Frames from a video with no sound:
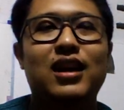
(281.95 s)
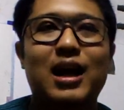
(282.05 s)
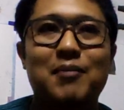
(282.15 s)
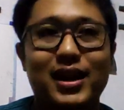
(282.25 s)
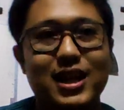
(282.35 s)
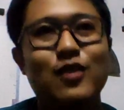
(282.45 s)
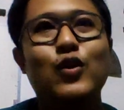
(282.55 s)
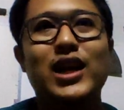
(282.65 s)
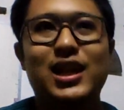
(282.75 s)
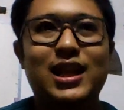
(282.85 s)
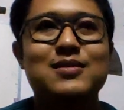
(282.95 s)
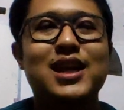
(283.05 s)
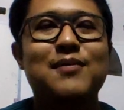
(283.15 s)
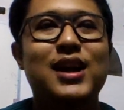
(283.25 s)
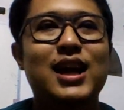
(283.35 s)
กลับมาที่หุ่นเดินตามเส้
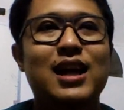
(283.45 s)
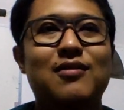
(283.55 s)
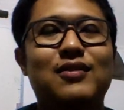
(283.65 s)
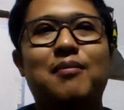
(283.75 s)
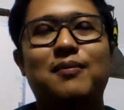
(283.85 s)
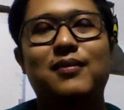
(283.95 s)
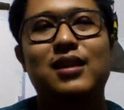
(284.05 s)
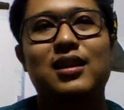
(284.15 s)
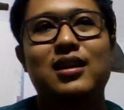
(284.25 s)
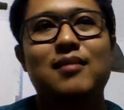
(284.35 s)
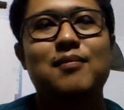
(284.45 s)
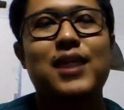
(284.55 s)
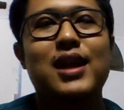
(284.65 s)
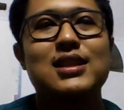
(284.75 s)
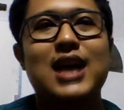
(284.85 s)
นเหมือนเดิมเป
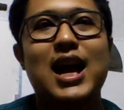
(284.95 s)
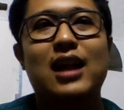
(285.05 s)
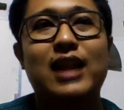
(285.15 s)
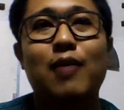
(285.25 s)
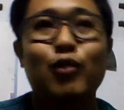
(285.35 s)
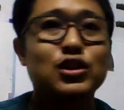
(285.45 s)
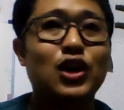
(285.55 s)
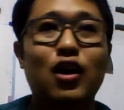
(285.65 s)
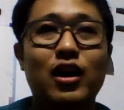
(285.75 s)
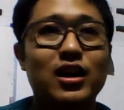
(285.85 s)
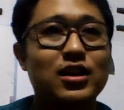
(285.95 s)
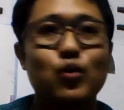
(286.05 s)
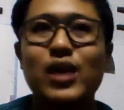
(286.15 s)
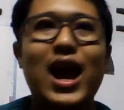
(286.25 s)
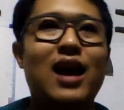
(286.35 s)
ลี่ยนจากทำวงจร
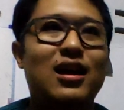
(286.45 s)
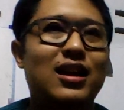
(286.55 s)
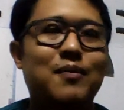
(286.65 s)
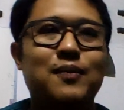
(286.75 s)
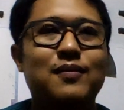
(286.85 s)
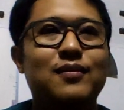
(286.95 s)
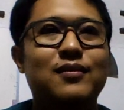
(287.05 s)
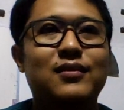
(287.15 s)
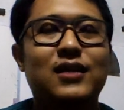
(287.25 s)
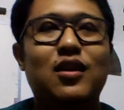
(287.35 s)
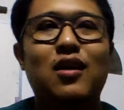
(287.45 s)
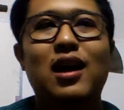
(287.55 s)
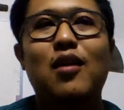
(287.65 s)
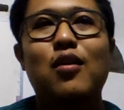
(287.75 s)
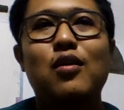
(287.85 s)
ยุ่งยากก็
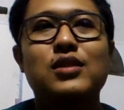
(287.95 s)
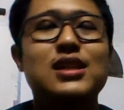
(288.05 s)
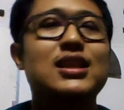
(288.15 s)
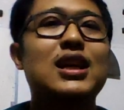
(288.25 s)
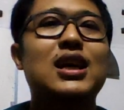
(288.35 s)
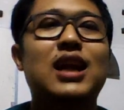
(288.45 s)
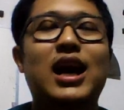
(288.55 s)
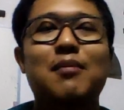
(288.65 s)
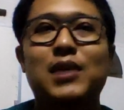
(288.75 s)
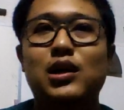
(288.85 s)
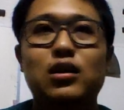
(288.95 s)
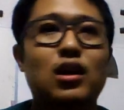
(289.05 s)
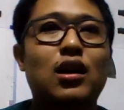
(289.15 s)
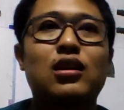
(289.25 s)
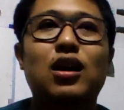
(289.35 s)
เอาเซนเซอร์นะครับ มาต่อต่อ
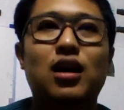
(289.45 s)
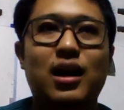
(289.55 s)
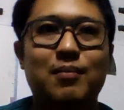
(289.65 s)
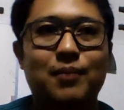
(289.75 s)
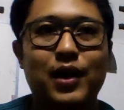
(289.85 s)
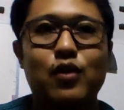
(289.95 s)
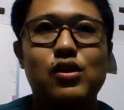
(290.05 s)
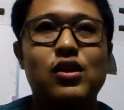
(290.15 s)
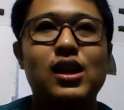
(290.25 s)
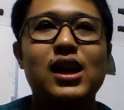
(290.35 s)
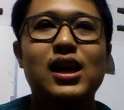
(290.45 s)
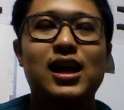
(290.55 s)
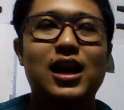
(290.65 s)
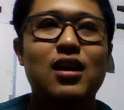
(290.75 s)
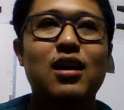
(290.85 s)
ต่อกับไมโครคอนโทรลเลอร์
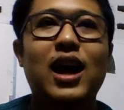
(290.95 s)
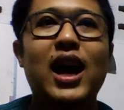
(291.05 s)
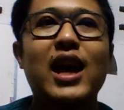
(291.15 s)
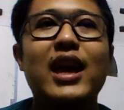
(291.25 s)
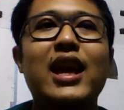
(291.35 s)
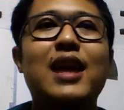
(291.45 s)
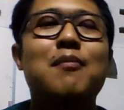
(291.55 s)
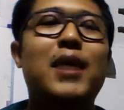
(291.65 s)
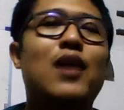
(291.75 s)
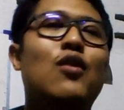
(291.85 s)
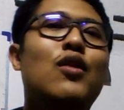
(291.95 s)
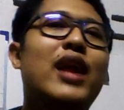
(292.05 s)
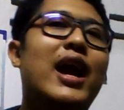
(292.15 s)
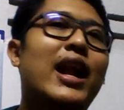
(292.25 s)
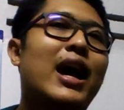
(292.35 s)
แล้วก็ให้ไมโคร
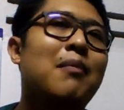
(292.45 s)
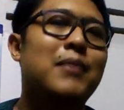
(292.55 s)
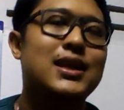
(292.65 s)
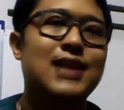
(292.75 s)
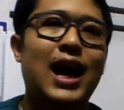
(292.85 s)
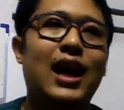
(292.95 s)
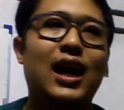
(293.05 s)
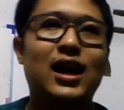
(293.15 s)
เนี่ยนะครับไปสั่ง